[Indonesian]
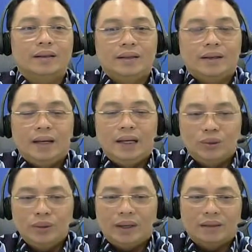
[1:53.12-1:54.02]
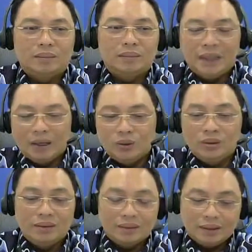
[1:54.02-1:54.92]
karena itu yang
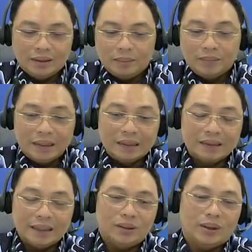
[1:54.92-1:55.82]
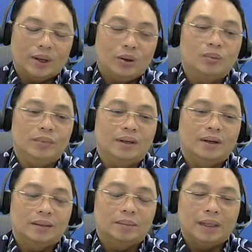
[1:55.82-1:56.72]
menyangkut um, real sektor
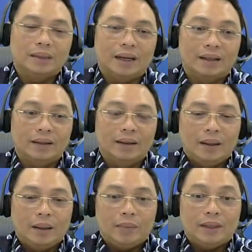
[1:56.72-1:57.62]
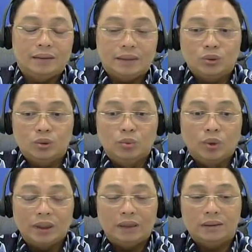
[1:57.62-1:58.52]
ekonomi karena pada saat pada saat
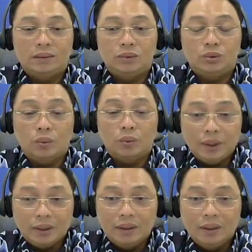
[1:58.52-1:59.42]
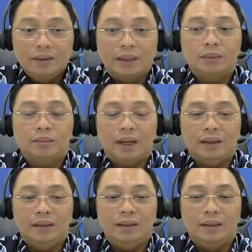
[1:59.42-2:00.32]
suku bunga cukup tinggi dan
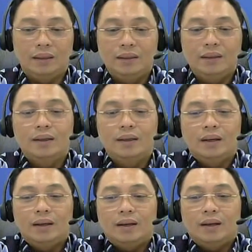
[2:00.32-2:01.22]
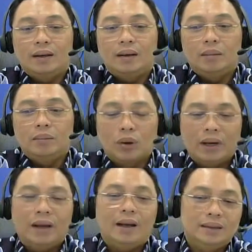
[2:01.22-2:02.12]
semakin tinggi uh,
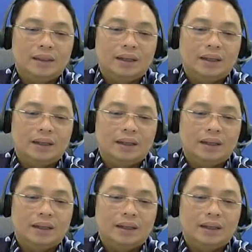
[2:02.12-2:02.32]
bukan